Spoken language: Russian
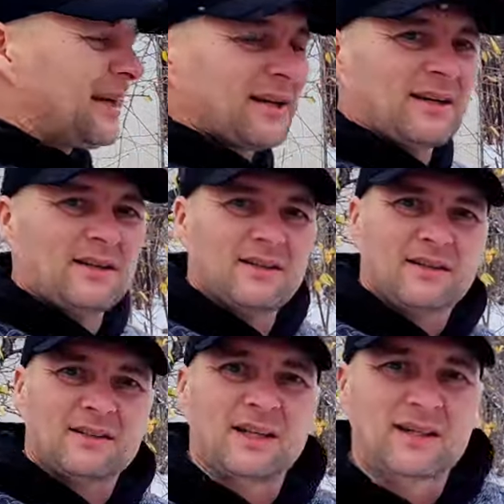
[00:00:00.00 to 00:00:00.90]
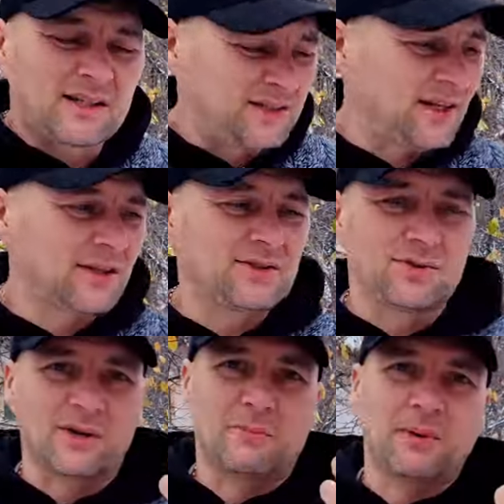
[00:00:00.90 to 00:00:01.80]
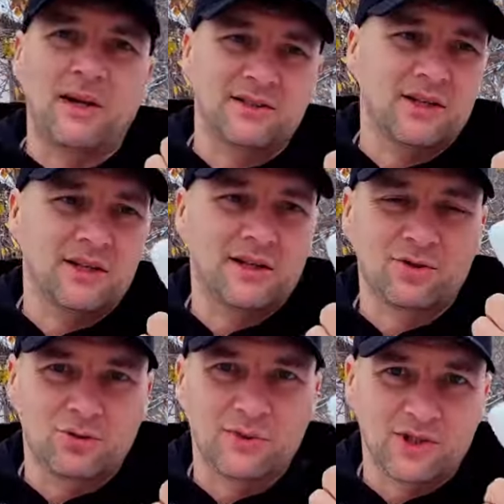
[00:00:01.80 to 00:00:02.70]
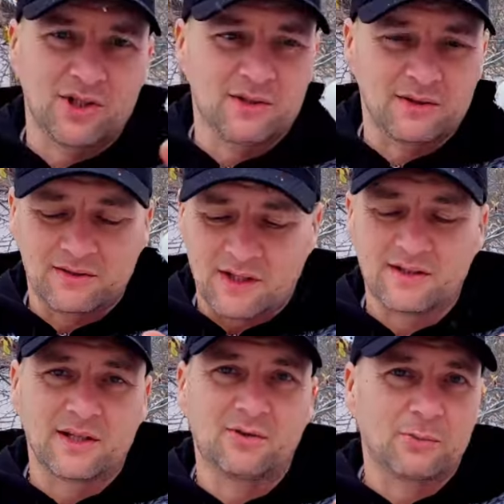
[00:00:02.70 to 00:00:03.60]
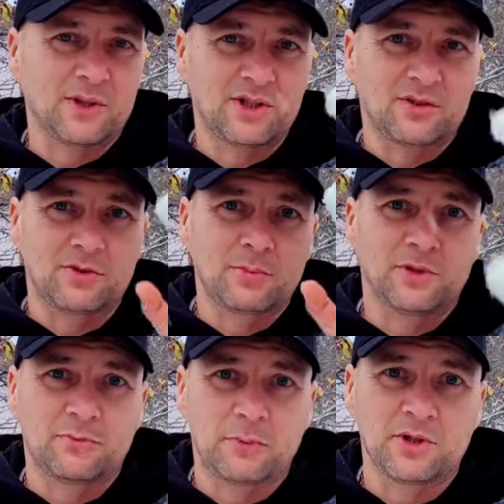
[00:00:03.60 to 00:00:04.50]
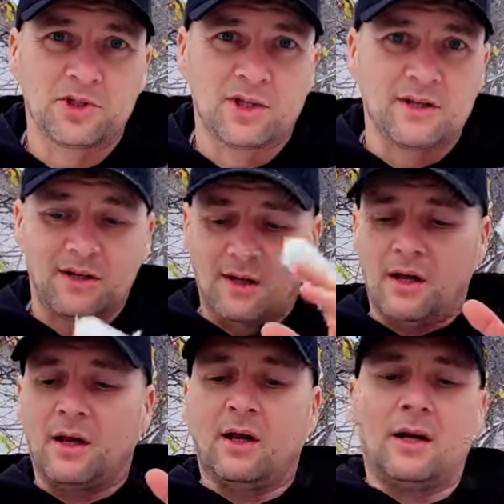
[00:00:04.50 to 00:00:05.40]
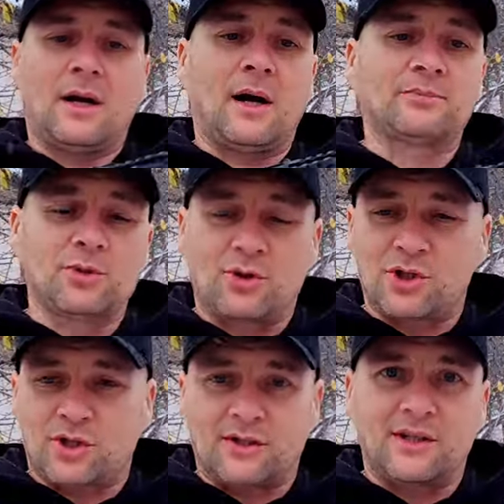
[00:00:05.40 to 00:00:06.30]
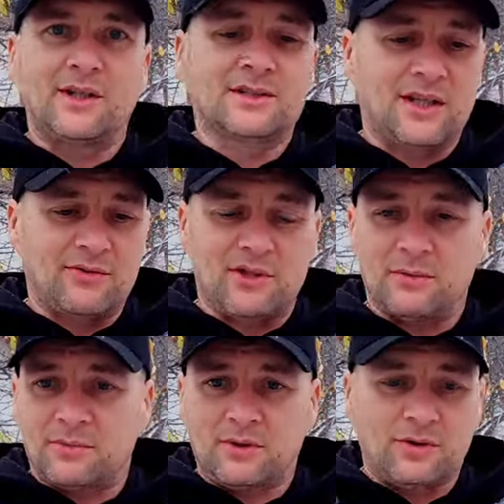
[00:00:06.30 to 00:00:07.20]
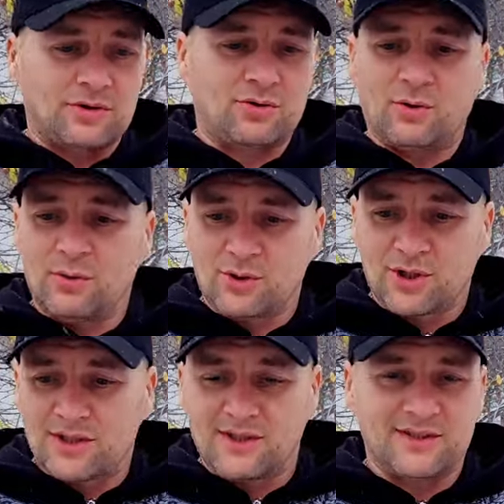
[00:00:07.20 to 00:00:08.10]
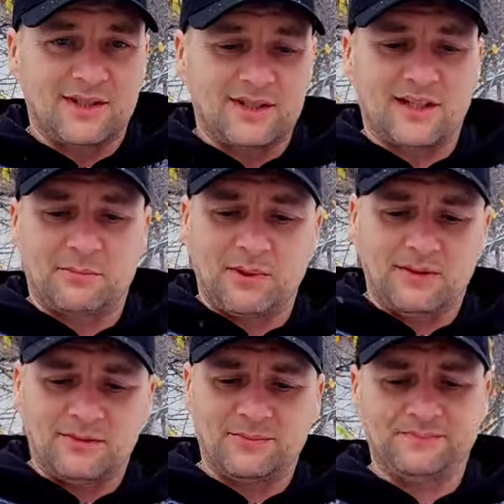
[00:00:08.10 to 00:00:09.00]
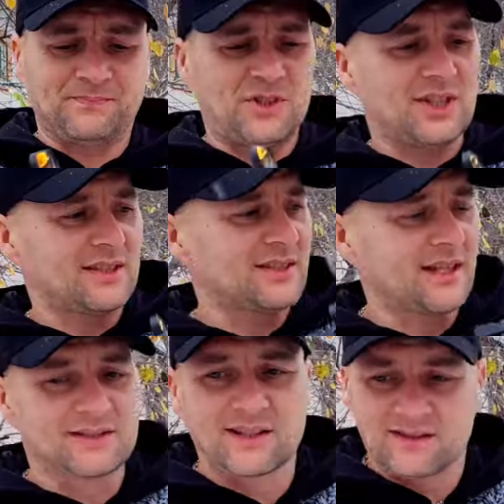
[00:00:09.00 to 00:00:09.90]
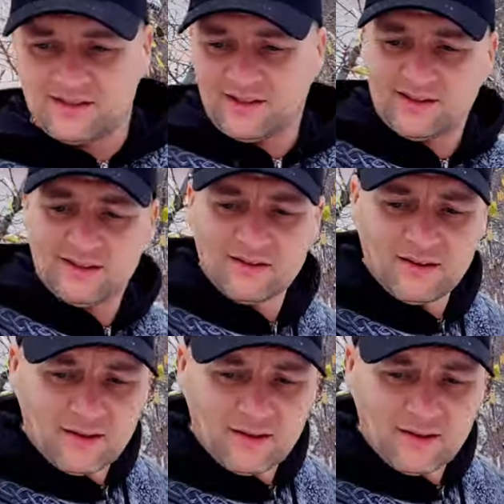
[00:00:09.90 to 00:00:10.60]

Так, так как снег идет, а палец я не хочу мочить, нельзя его мочить, идемте в помещение обзорчик и сравним, что лучше из этих арбалетов. Ну, честно сказать, дай.